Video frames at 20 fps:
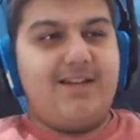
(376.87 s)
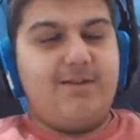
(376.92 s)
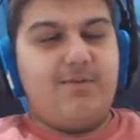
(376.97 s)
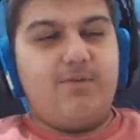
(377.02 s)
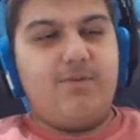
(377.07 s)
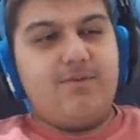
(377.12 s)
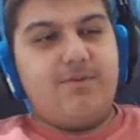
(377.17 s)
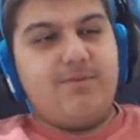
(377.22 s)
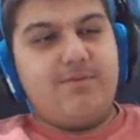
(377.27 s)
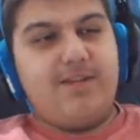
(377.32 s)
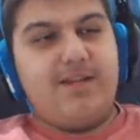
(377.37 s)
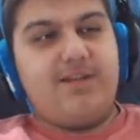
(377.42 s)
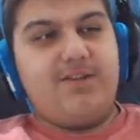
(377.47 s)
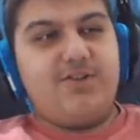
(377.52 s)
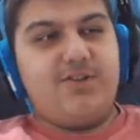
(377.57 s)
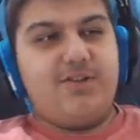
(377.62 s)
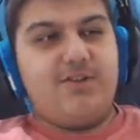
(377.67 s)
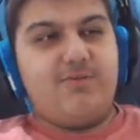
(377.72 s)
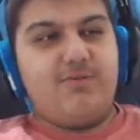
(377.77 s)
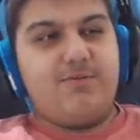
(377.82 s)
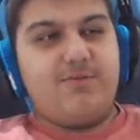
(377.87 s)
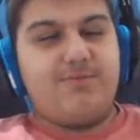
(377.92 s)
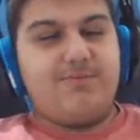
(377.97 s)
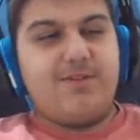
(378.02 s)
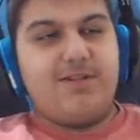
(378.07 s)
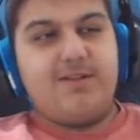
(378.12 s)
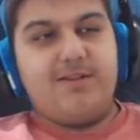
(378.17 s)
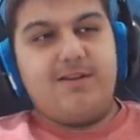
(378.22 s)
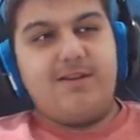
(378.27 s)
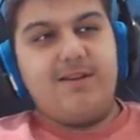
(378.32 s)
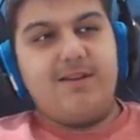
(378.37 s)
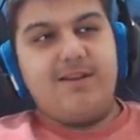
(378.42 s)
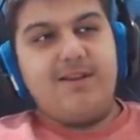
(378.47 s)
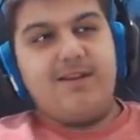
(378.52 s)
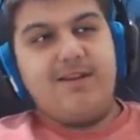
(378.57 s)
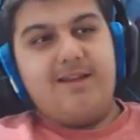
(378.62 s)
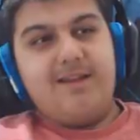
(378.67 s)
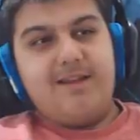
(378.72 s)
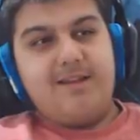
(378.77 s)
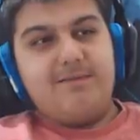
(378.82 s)
Hani o yanlış yere koydum zaten.
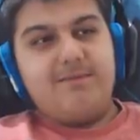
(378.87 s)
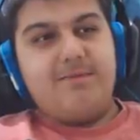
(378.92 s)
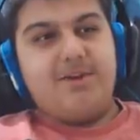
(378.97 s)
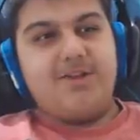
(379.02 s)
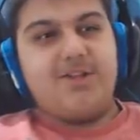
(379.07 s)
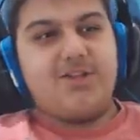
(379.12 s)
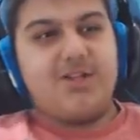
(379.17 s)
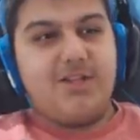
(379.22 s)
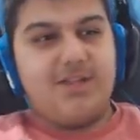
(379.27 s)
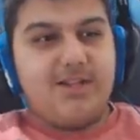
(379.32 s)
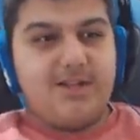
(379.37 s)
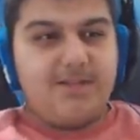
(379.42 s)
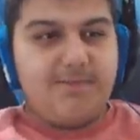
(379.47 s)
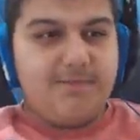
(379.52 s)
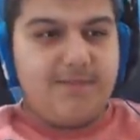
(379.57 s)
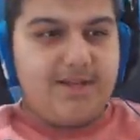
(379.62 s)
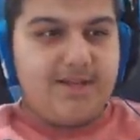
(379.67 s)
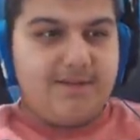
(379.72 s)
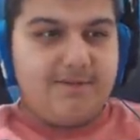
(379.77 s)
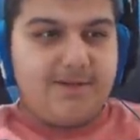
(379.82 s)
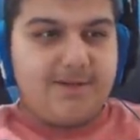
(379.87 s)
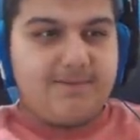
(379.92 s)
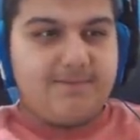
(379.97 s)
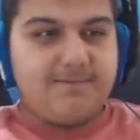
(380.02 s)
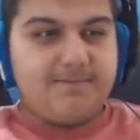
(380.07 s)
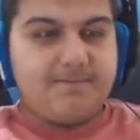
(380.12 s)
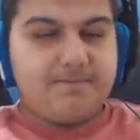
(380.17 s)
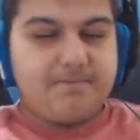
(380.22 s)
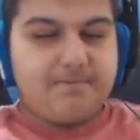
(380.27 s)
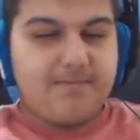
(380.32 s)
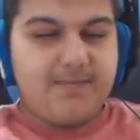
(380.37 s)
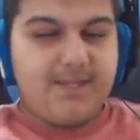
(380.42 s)
Bombayı Başta dedim ya. Patlat.